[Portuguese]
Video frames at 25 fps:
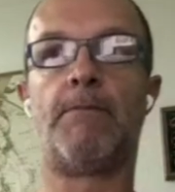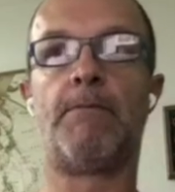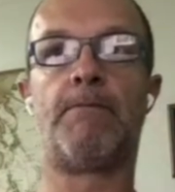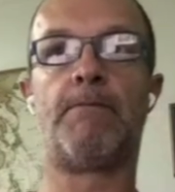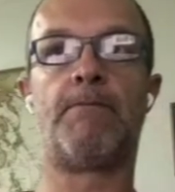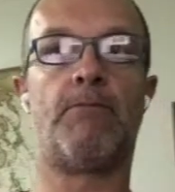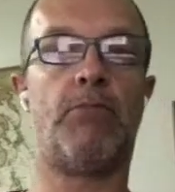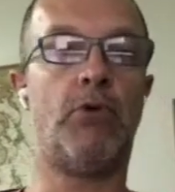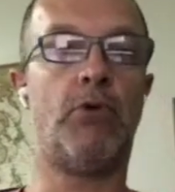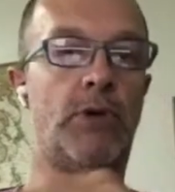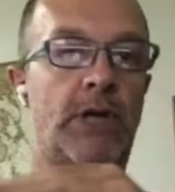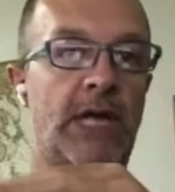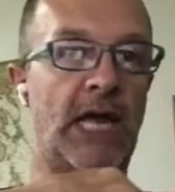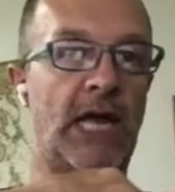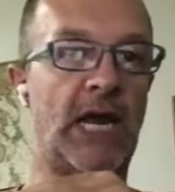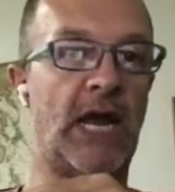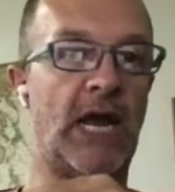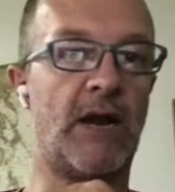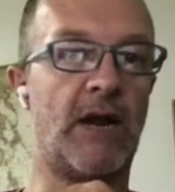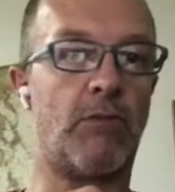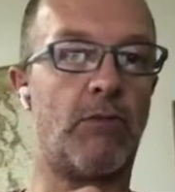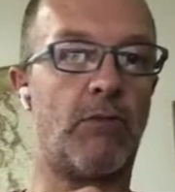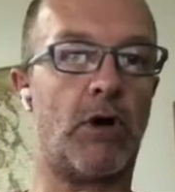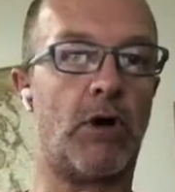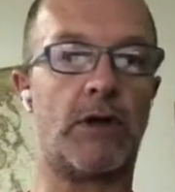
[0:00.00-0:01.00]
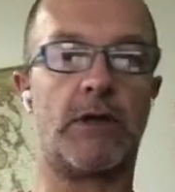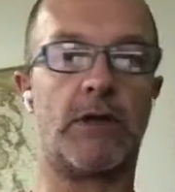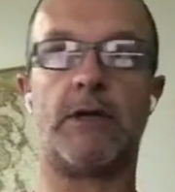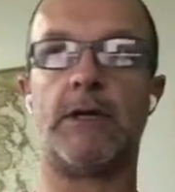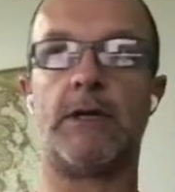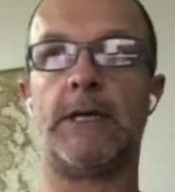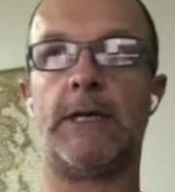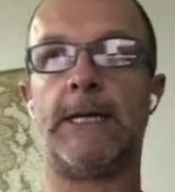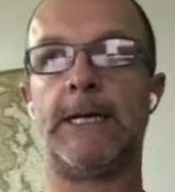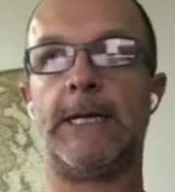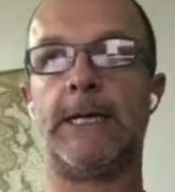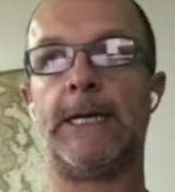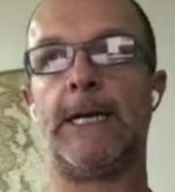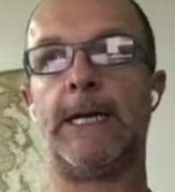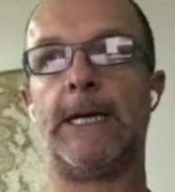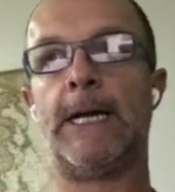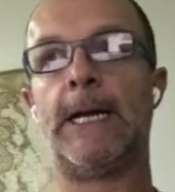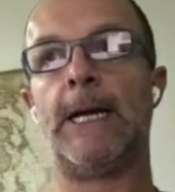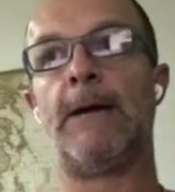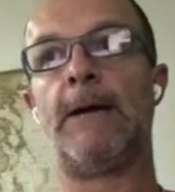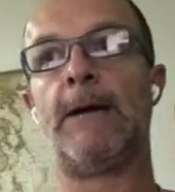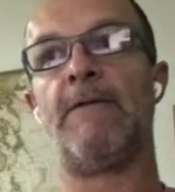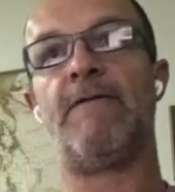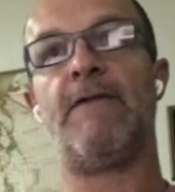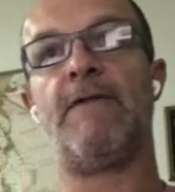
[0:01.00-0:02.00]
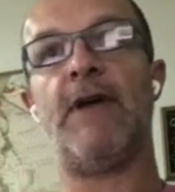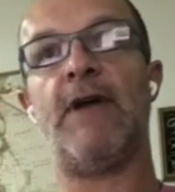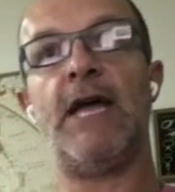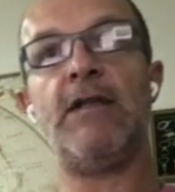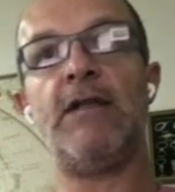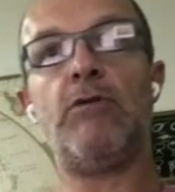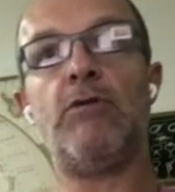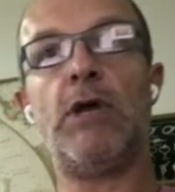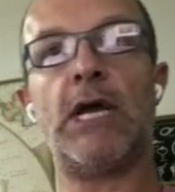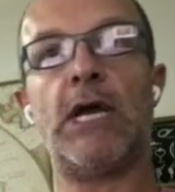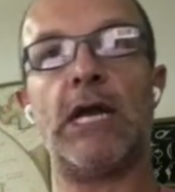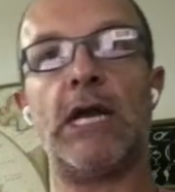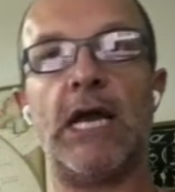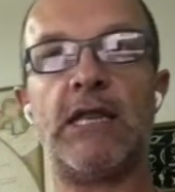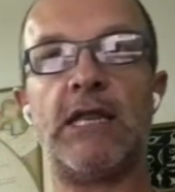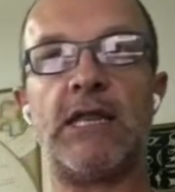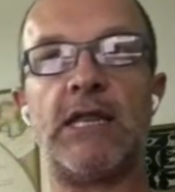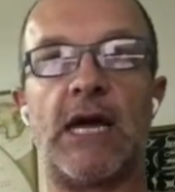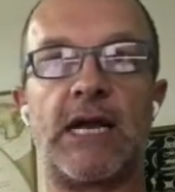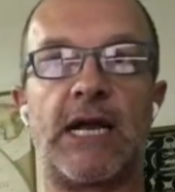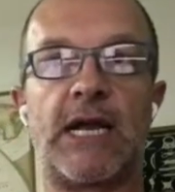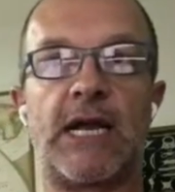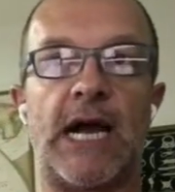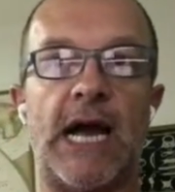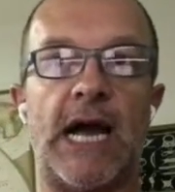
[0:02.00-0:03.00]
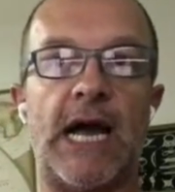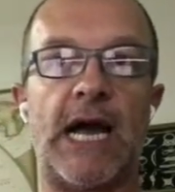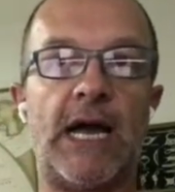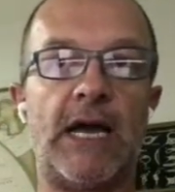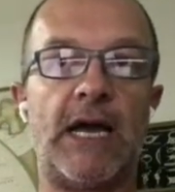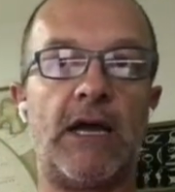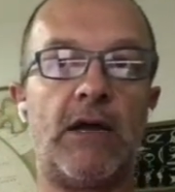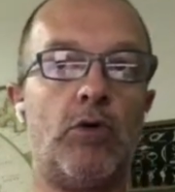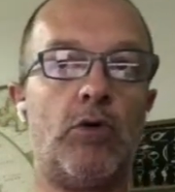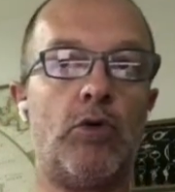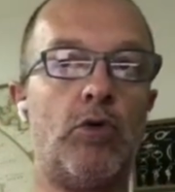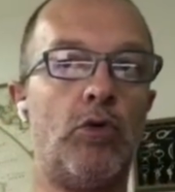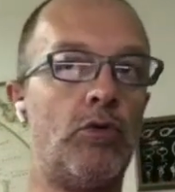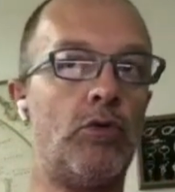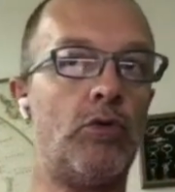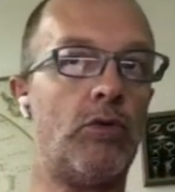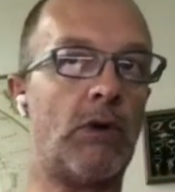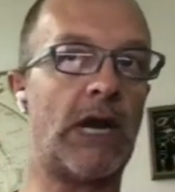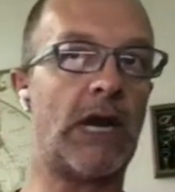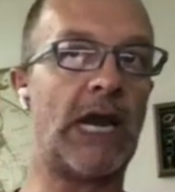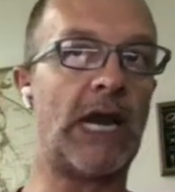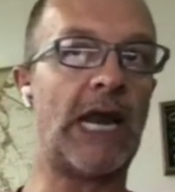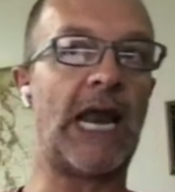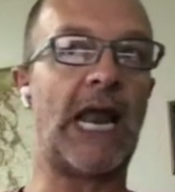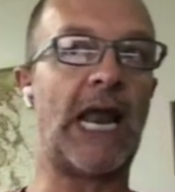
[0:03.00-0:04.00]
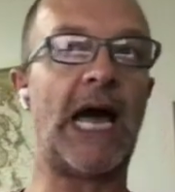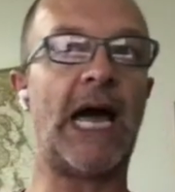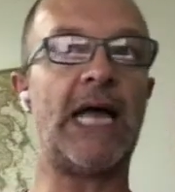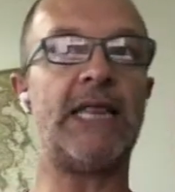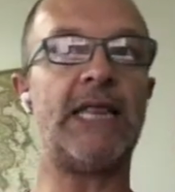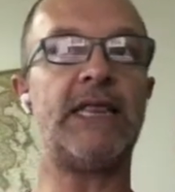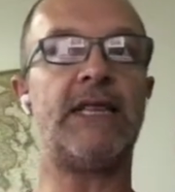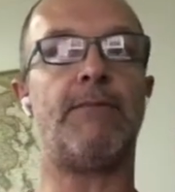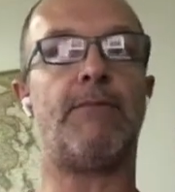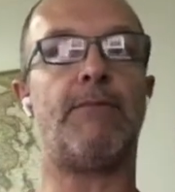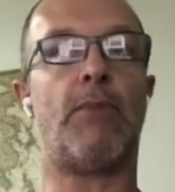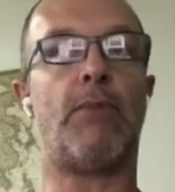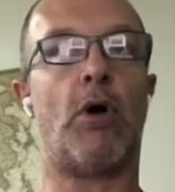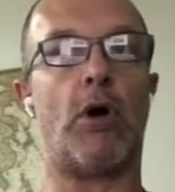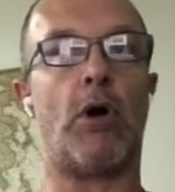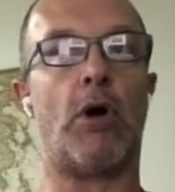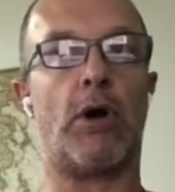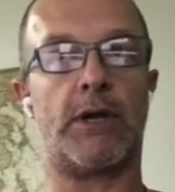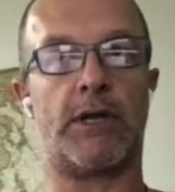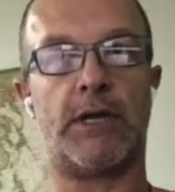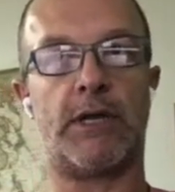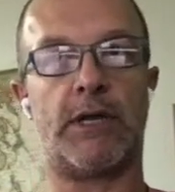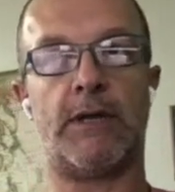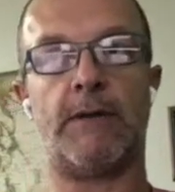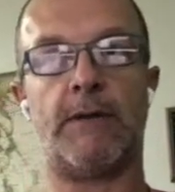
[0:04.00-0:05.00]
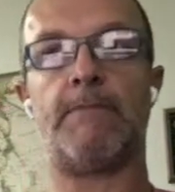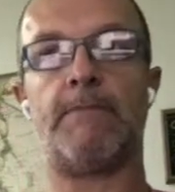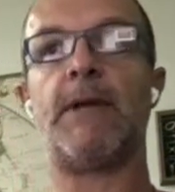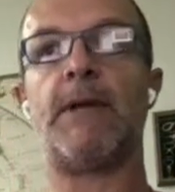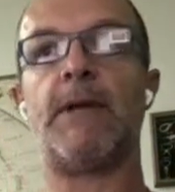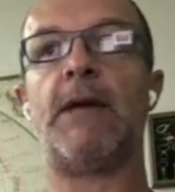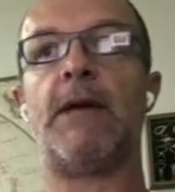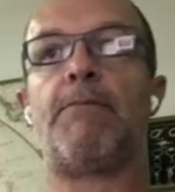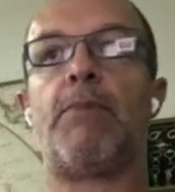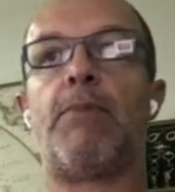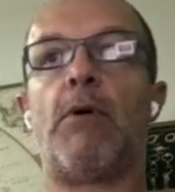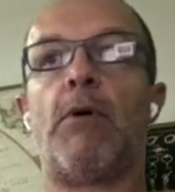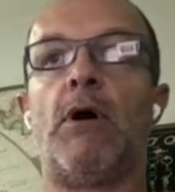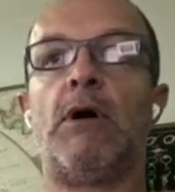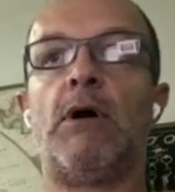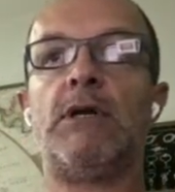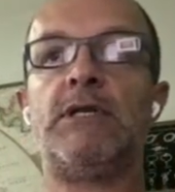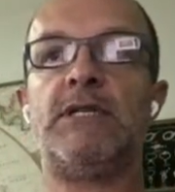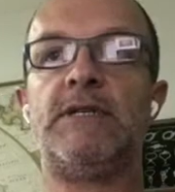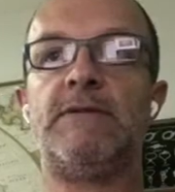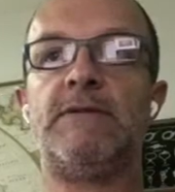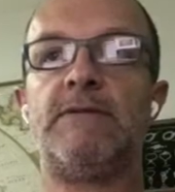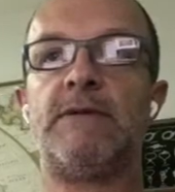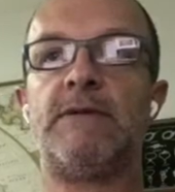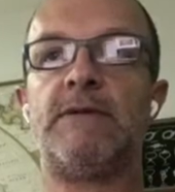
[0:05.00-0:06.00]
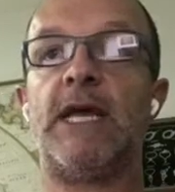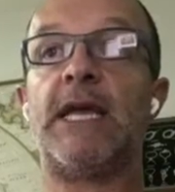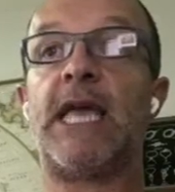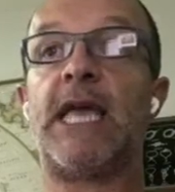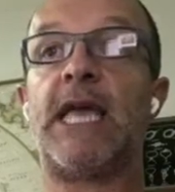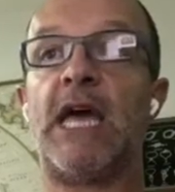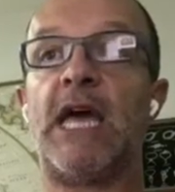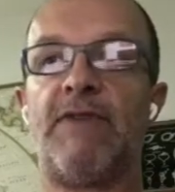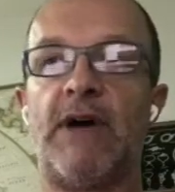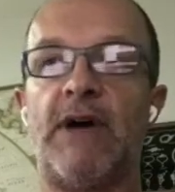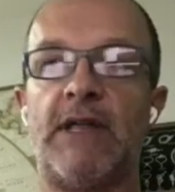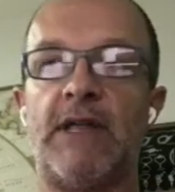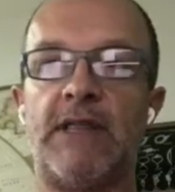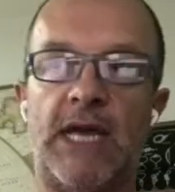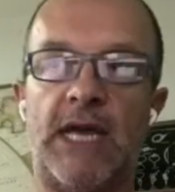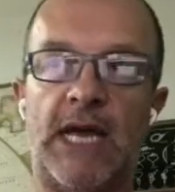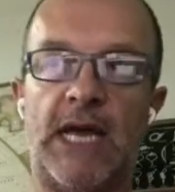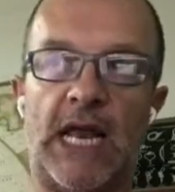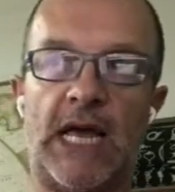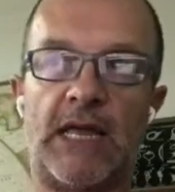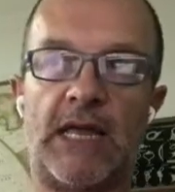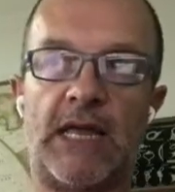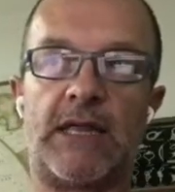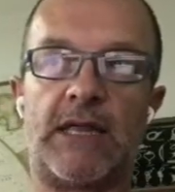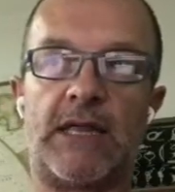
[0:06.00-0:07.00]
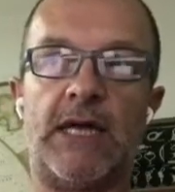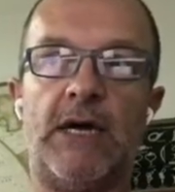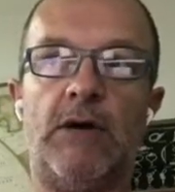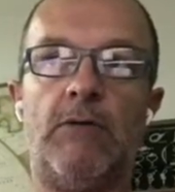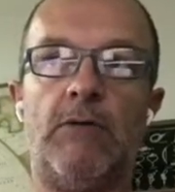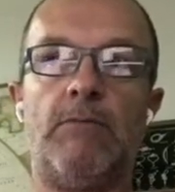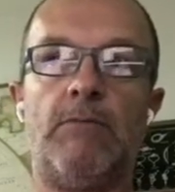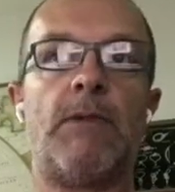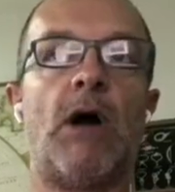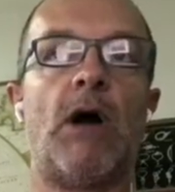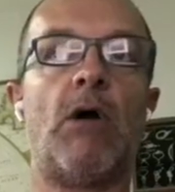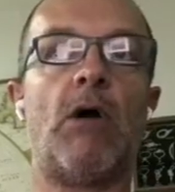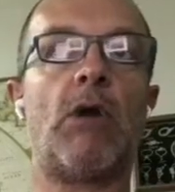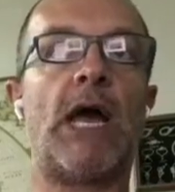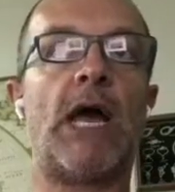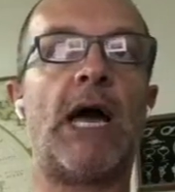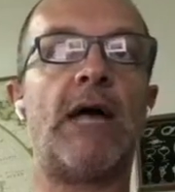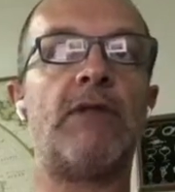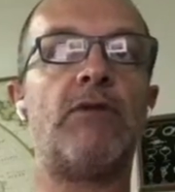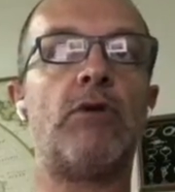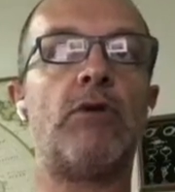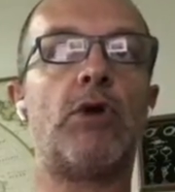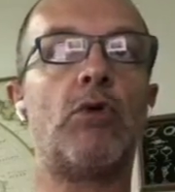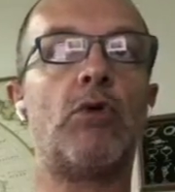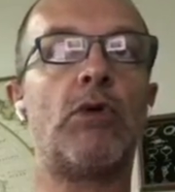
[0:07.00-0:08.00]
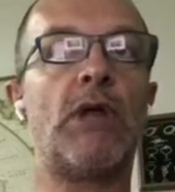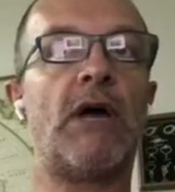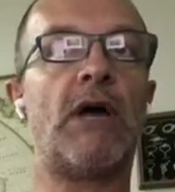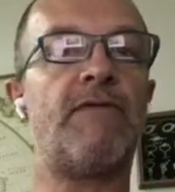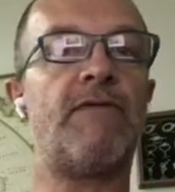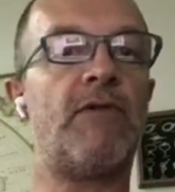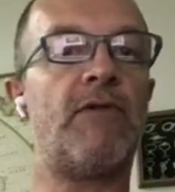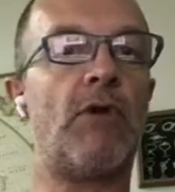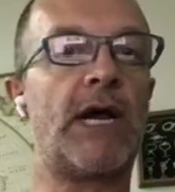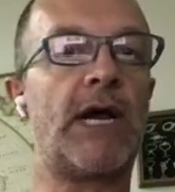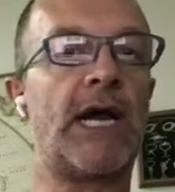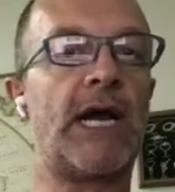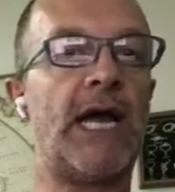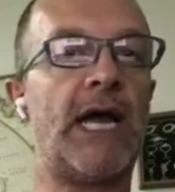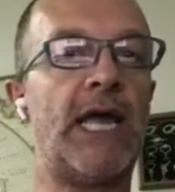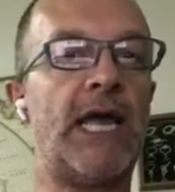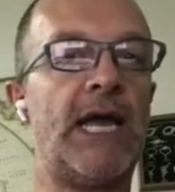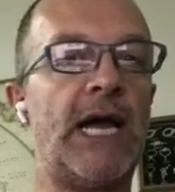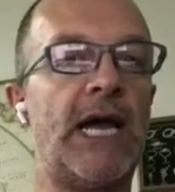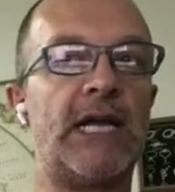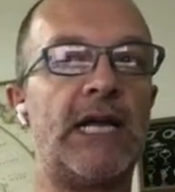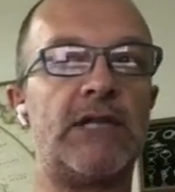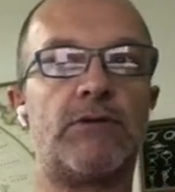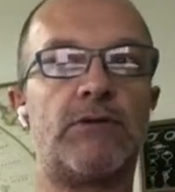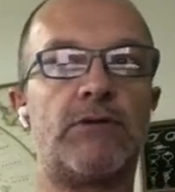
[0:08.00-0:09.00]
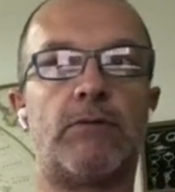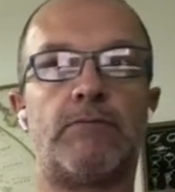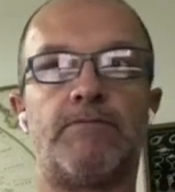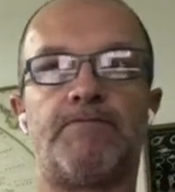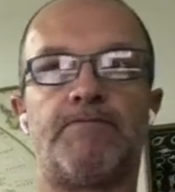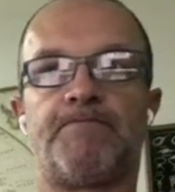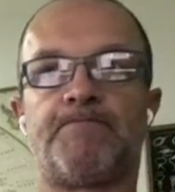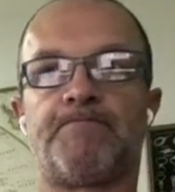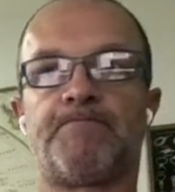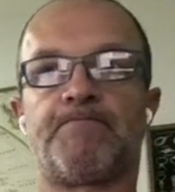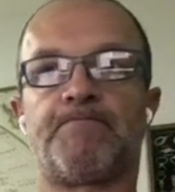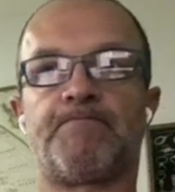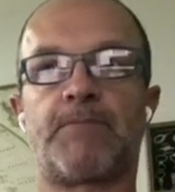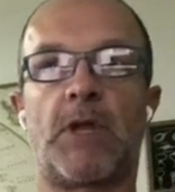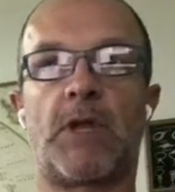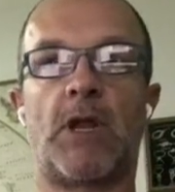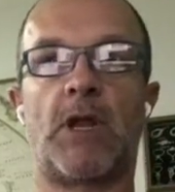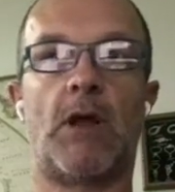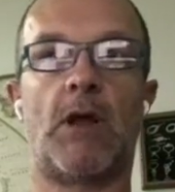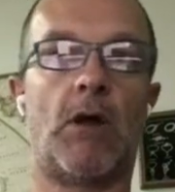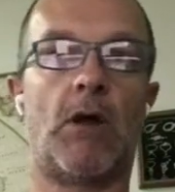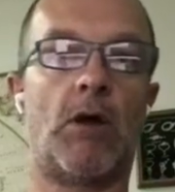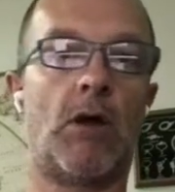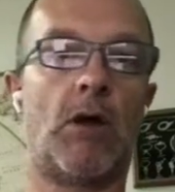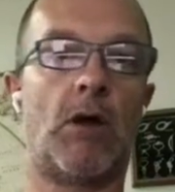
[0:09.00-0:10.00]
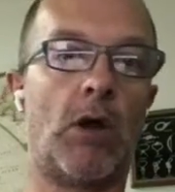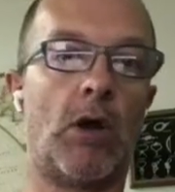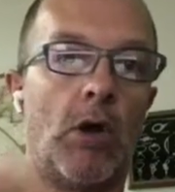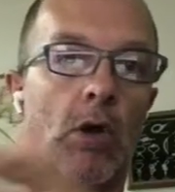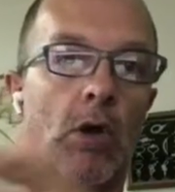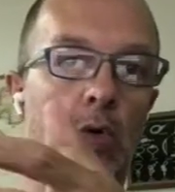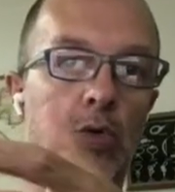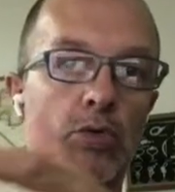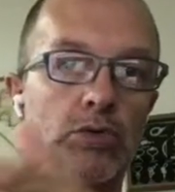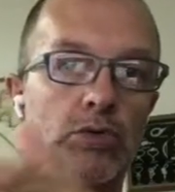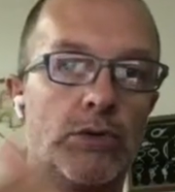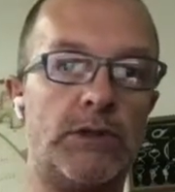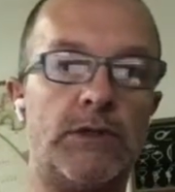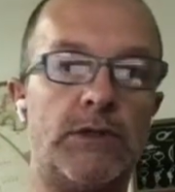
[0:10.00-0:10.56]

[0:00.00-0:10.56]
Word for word: Por que larboard? vem do inglês arcaico ladeboard e pode e quer fazer relação ao lado que o navio é carregado. Load.